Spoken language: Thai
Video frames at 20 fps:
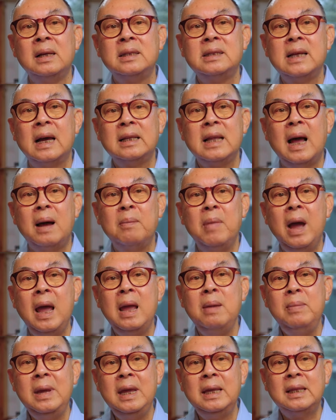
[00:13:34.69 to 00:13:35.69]
จะทำ
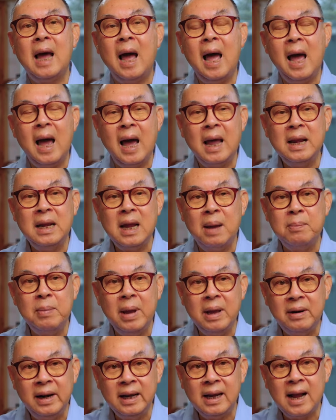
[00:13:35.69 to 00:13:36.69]
ให้มีทหารอ
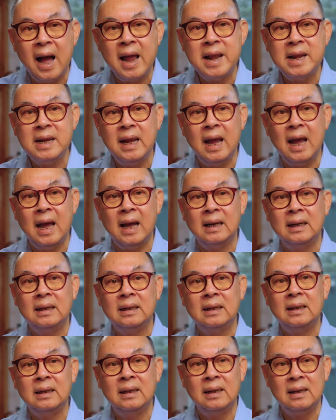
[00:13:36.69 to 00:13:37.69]
เมริกันเนี่ย
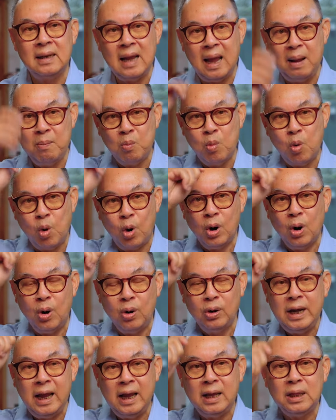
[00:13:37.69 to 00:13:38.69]
ในหมวกข
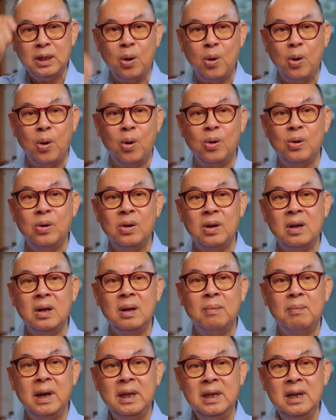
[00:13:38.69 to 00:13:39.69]
องเนโต
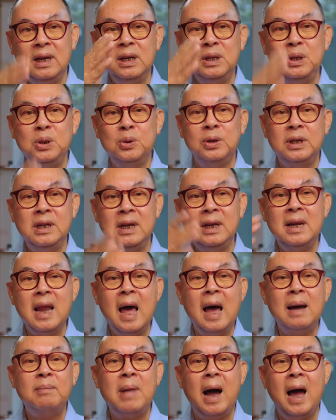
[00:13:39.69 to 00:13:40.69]
มายืนอยู่ที่ห
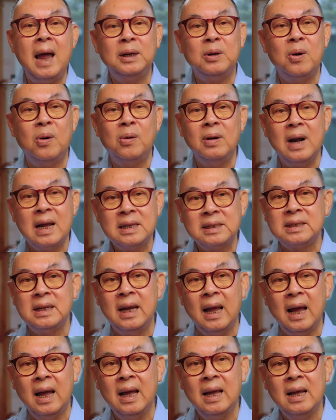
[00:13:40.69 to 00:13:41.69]
น้าบ้านของรัส
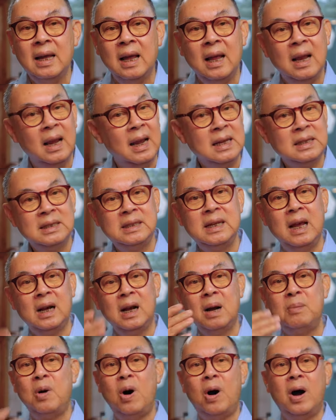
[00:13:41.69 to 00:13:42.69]
เซียรัสเซีย
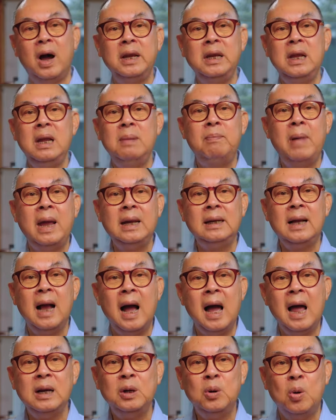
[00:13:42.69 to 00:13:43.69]
ก็บอกอันนี้เป็น
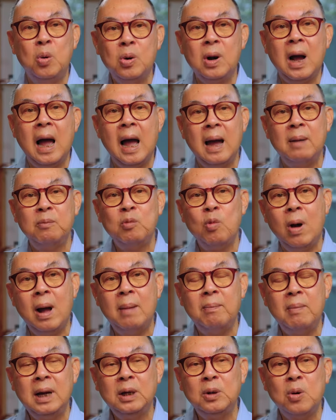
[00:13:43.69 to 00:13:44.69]
การคุกคามควา
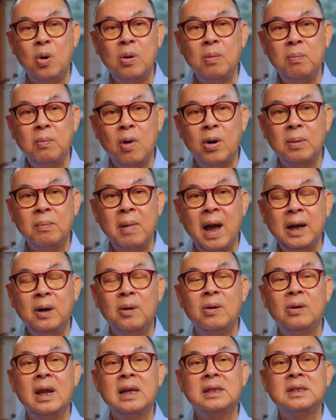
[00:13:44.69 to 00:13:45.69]
มมั่นคงปลอดภัย
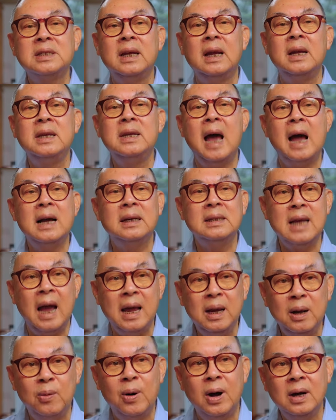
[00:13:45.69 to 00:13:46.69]
ของรัสเซียอย่างให
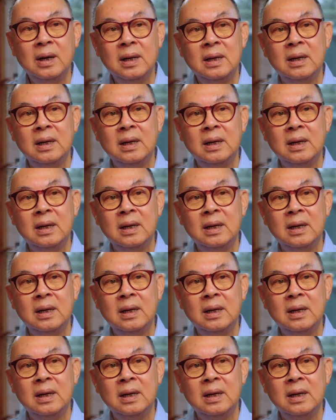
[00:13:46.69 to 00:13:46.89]
ญ่หลวง